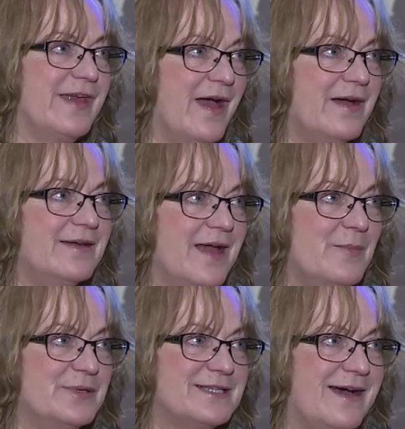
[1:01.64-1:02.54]
Jahre ja
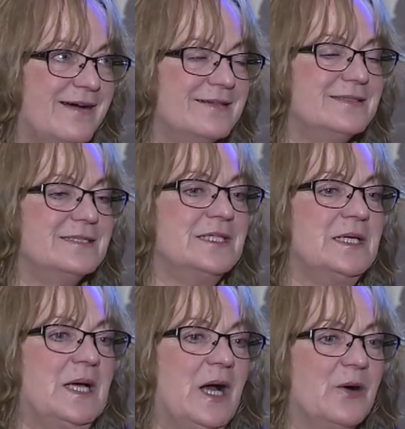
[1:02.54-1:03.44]
betrachtet,
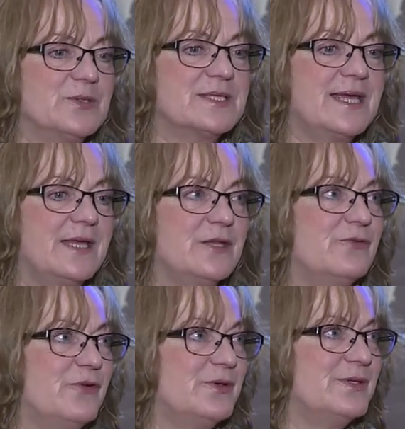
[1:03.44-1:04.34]
ausgehend
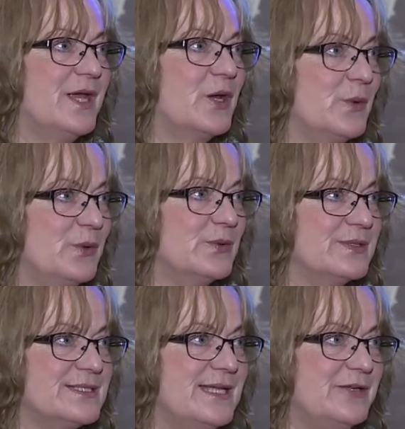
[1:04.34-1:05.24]
von der Gründung
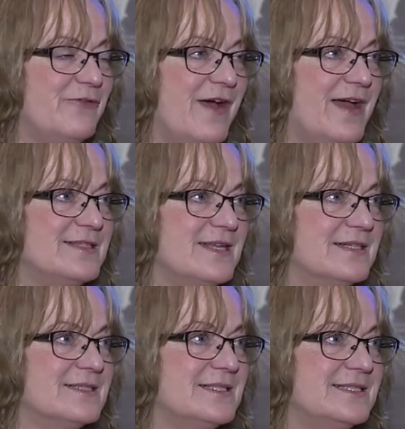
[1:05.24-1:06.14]
des Lettevereins
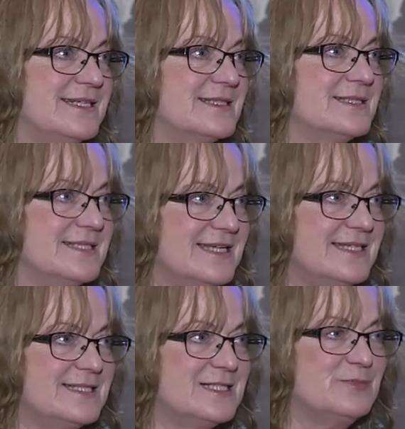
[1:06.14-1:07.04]

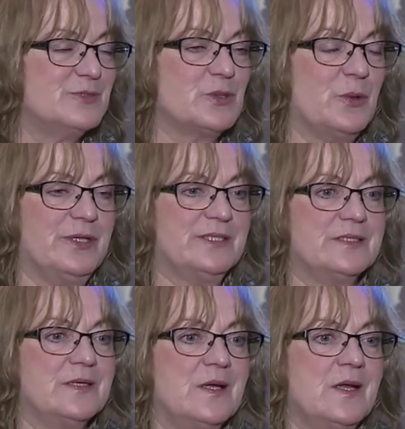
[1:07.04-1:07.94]
1866 bis
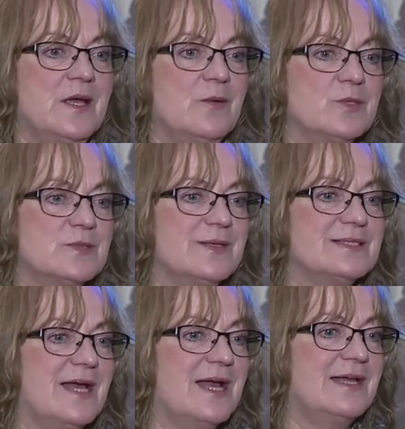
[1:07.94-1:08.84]
heute, muss man
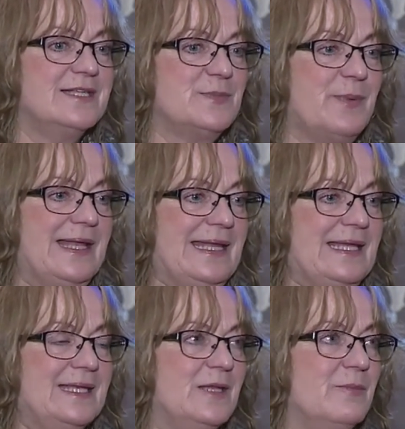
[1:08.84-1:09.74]
sagen, ist
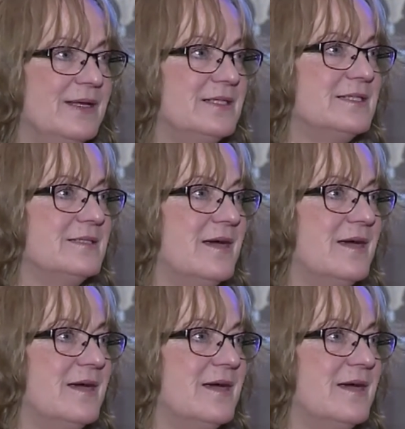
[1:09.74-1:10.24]
Berlin in manchen